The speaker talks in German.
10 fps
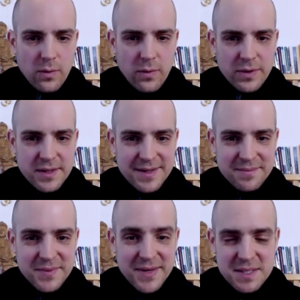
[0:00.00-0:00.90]
Und
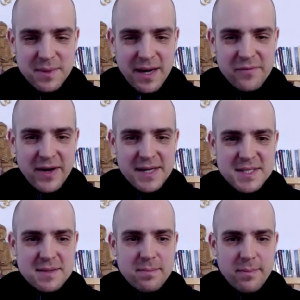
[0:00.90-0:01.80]
ähm, das aber einfach
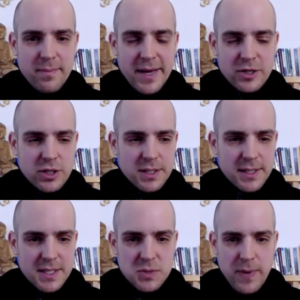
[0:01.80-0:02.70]
als
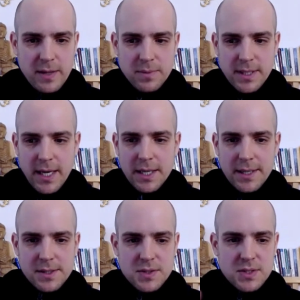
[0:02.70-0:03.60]
menschlichen Aspekt
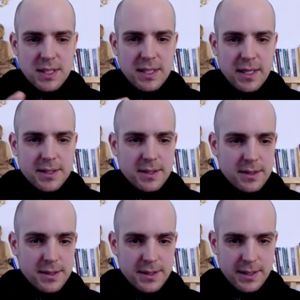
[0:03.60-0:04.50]
betrachten, ins Training
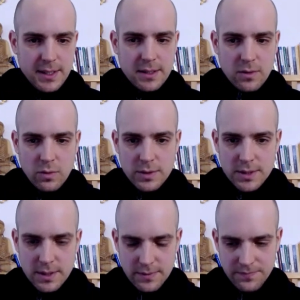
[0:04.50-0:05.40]
integrieren
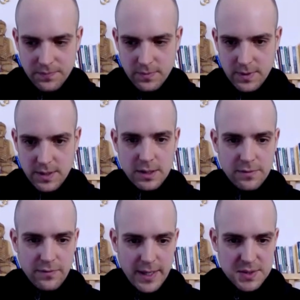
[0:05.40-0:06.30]
und dir
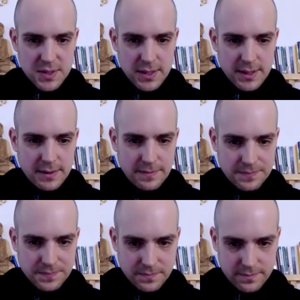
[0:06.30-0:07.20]
gewahr
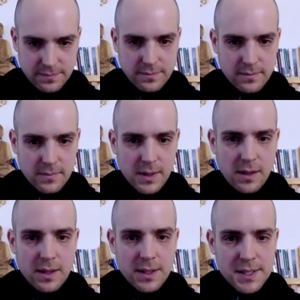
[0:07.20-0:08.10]
sein,
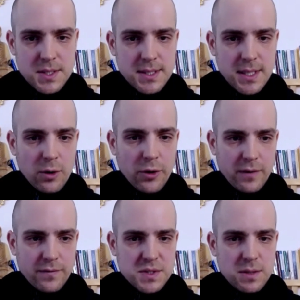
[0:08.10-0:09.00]
dass es ja auch noch
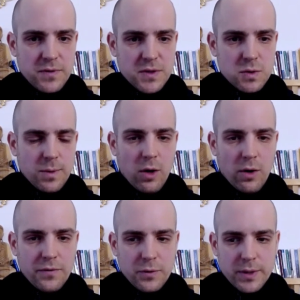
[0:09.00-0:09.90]
etwas gibt, was über
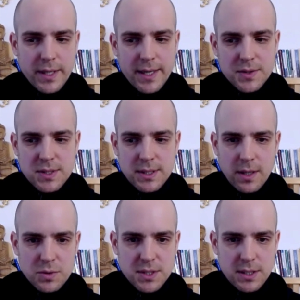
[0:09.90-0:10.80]
Hoffnung und Angst
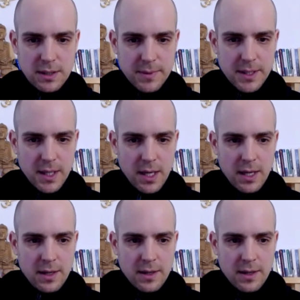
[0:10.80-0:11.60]
hinausgeht, nämlich